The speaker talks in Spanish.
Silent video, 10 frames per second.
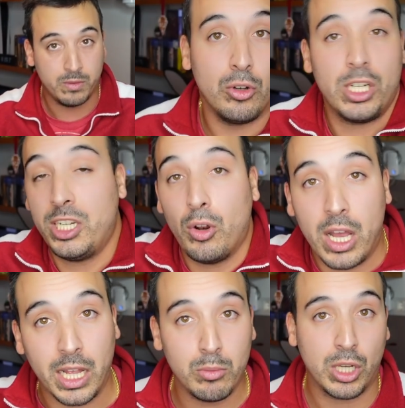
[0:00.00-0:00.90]
No sé si lo
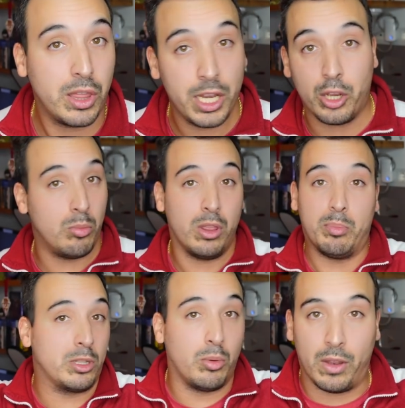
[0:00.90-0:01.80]
que queremos hacer yo como el
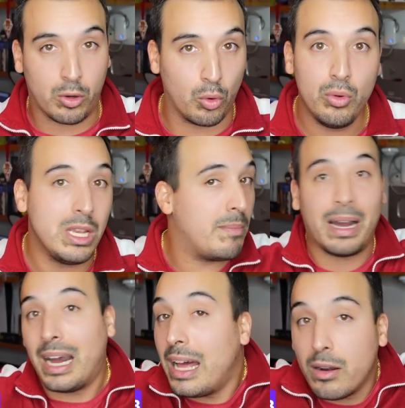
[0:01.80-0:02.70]
Deportivo de La Coruña,
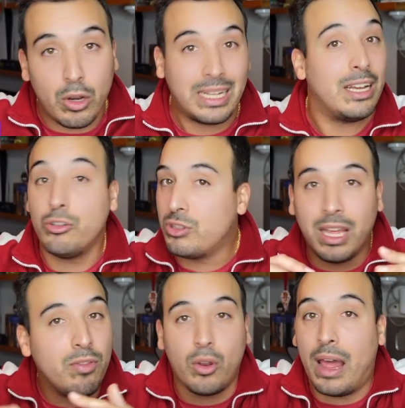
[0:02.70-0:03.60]
bajar, es que no
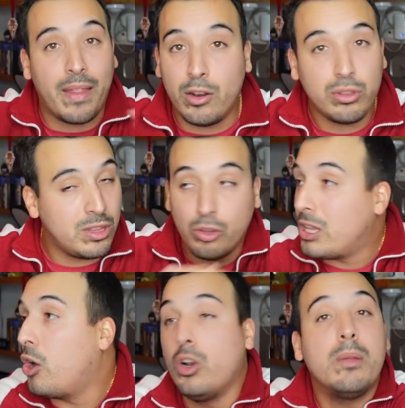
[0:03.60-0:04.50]
entiendo nada, no,
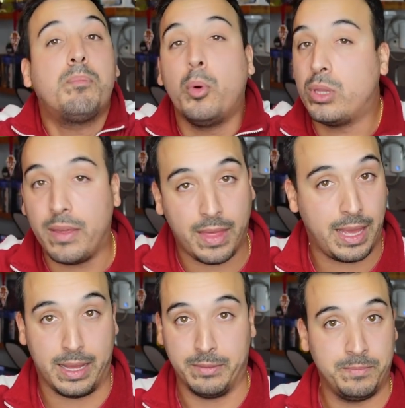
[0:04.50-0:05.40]
tengo ni puta idea.